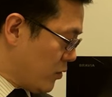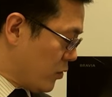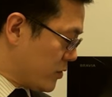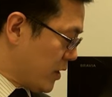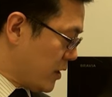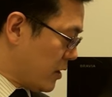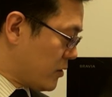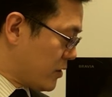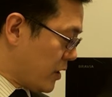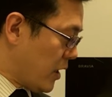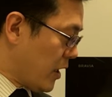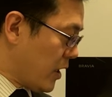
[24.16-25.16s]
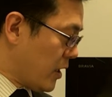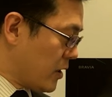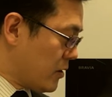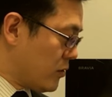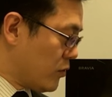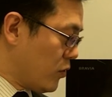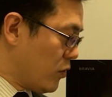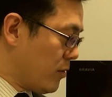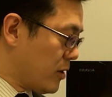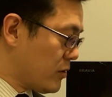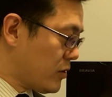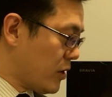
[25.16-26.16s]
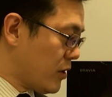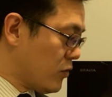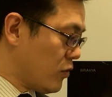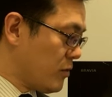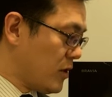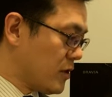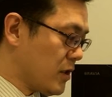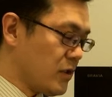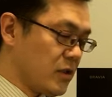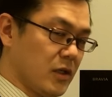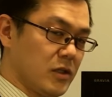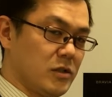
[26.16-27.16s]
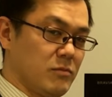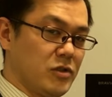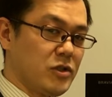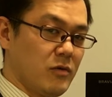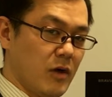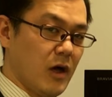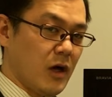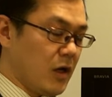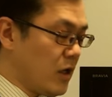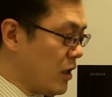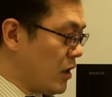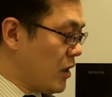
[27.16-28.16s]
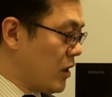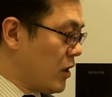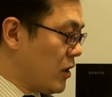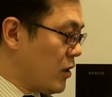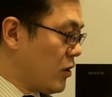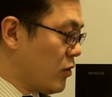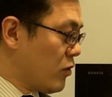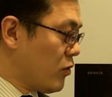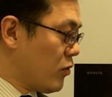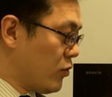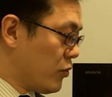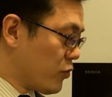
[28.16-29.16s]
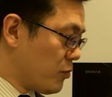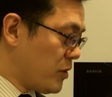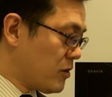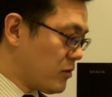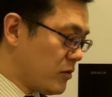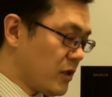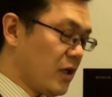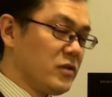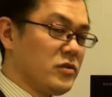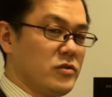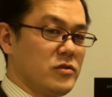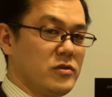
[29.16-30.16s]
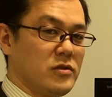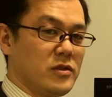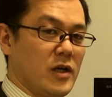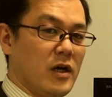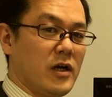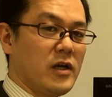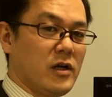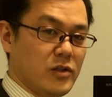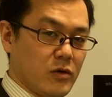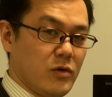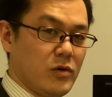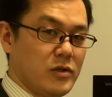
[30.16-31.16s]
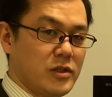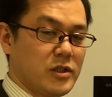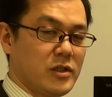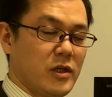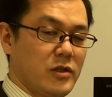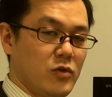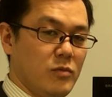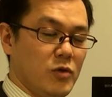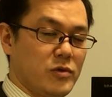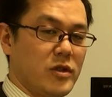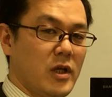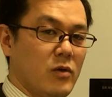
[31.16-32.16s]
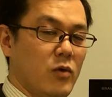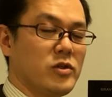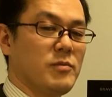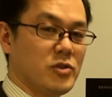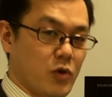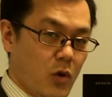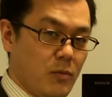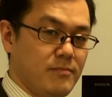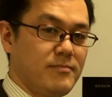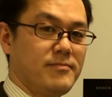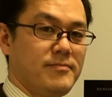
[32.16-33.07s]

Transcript: 国際学系グローバル系の皆さんに関しましてはこのトピックに関する考え方をしっかりと持っておきましょう。